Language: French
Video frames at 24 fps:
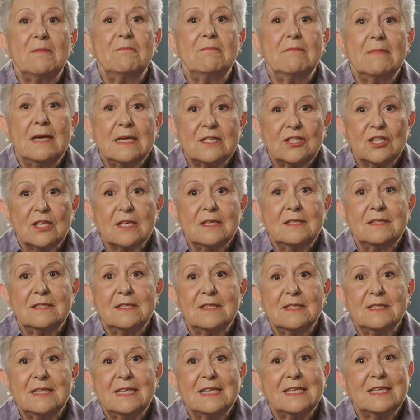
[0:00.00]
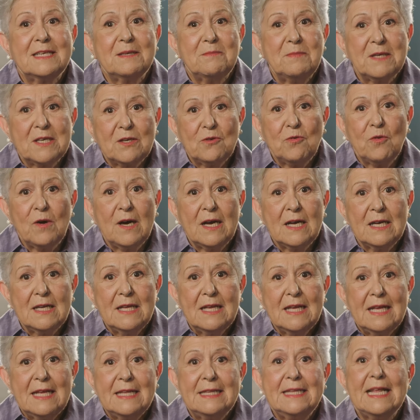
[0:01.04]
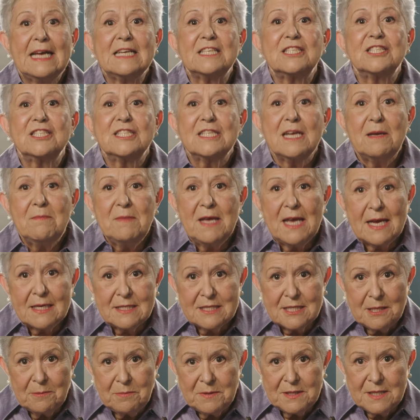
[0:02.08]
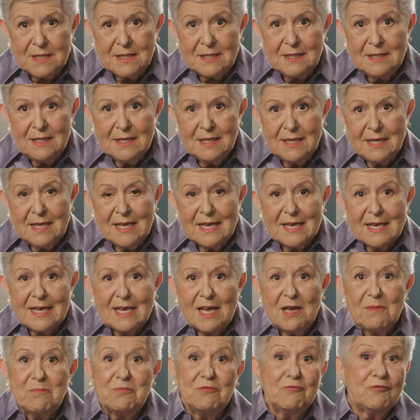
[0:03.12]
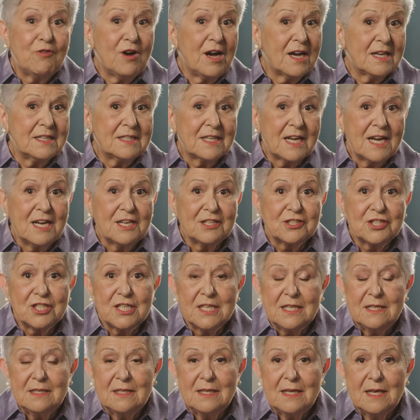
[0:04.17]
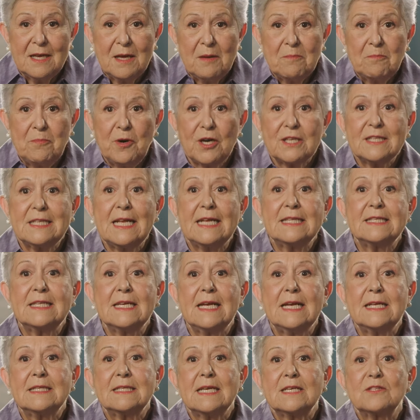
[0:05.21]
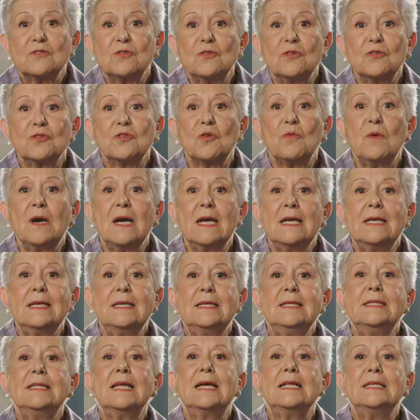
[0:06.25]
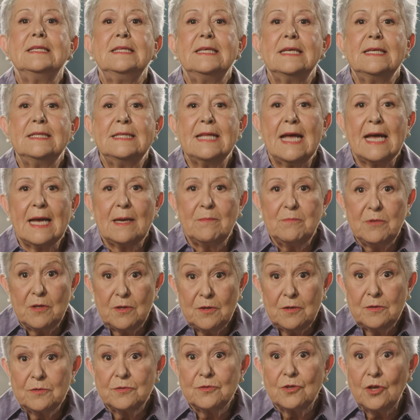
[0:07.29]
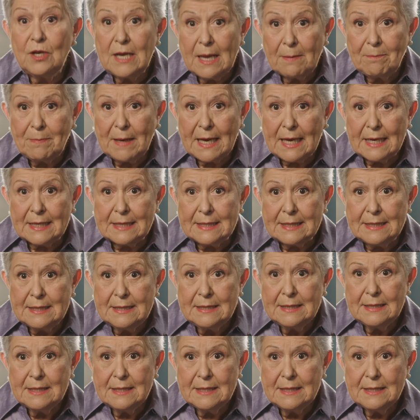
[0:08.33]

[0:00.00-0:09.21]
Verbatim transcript: majorité des Québécois n'a jamais accepté qu'un pouvoir étranger porte atteinte à son droit inaliénable de la parler.